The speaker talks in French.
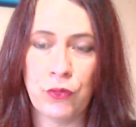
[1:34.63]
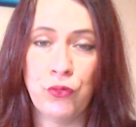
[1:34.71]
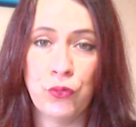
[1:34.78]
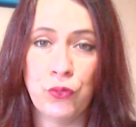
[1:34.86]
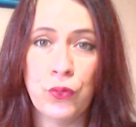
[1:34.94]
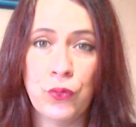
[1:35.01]

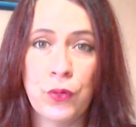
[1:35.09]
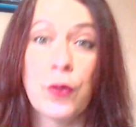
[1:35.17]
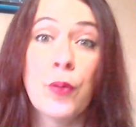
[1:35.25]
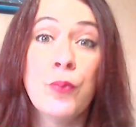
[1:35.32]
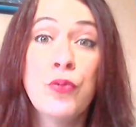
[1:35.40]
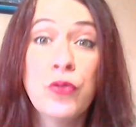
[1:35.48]
de
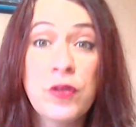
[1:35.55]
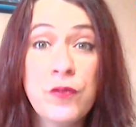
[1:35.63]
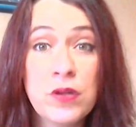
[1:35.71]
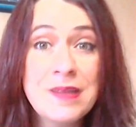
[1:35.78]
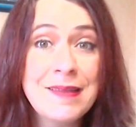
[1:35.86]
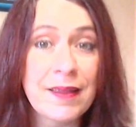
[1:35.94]
euh,
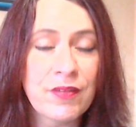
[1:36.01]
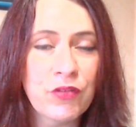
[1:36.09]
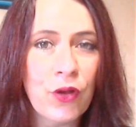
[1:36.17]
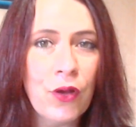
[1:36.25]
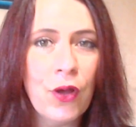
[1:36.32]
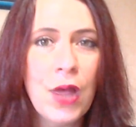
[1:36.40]
Beautiful
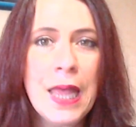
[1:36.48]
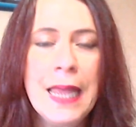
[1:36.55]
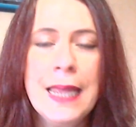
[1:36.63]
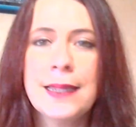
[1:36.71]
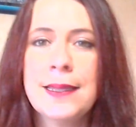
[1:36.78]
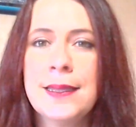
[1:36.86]
Disaster,
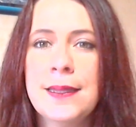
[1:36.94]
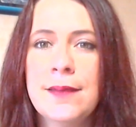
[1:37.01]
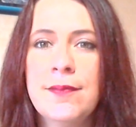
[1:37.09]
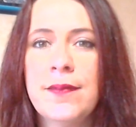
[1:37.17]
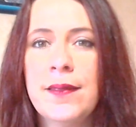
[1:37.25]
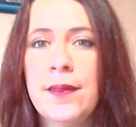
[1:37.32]
qui
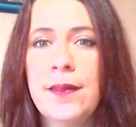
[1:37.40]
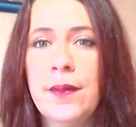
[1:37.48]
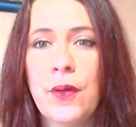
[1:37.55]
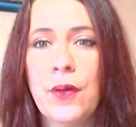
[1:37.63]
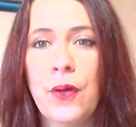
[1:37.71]
était